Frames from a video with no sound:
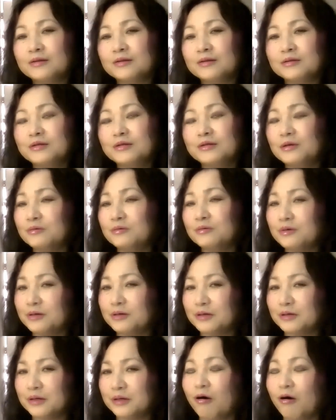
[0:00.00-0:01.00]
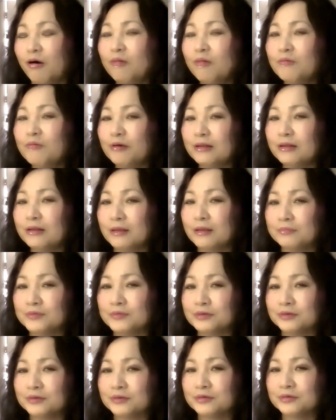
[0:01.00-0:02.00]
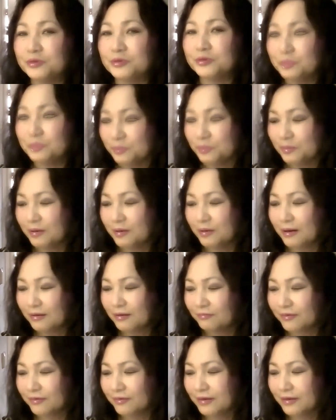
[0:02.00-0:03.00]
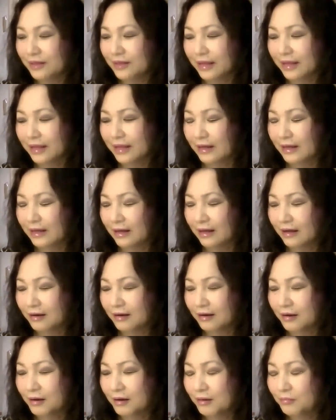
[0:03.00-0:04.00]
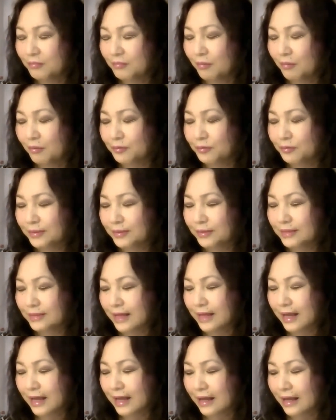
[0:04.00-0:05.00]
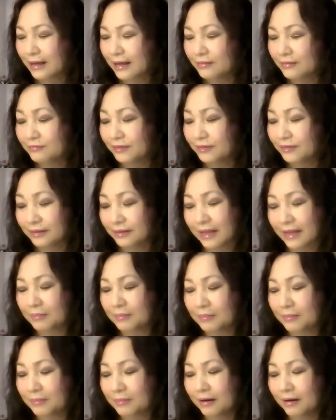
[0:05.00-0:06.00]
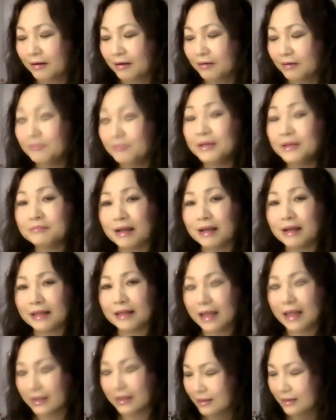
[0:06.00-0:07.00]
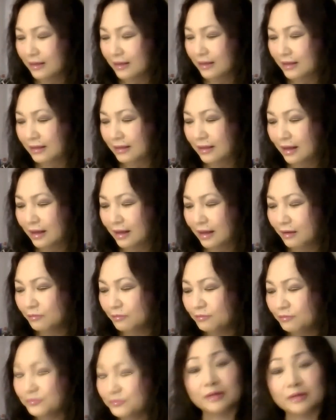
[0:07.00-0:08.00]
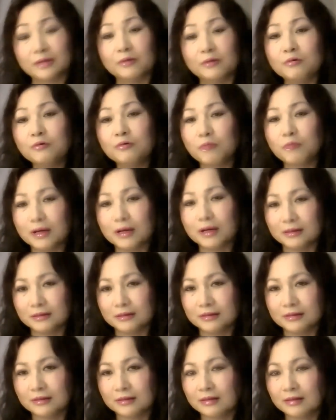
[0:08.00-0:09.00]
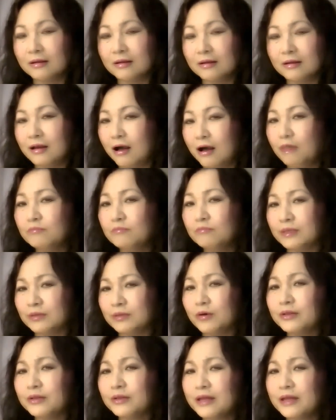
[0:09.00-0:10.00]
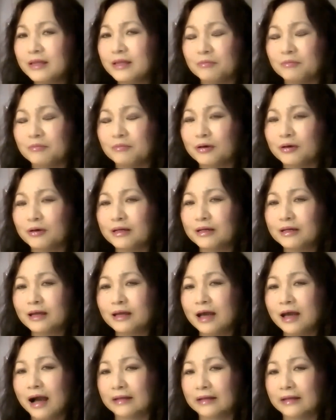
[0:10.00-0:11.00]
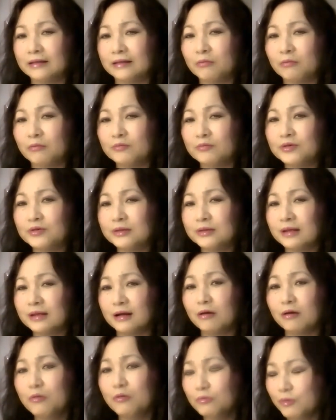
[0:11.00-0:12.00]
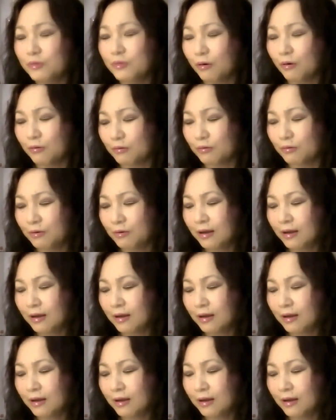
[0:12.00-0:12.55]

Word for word: nhiều người có một cái lập trường chung với lại à, một doanh gia Việt Nam ở bên Ba Lan là ông Trần Quốc Quân. À, ông này nói đây là một cái hành động rất là ngu độ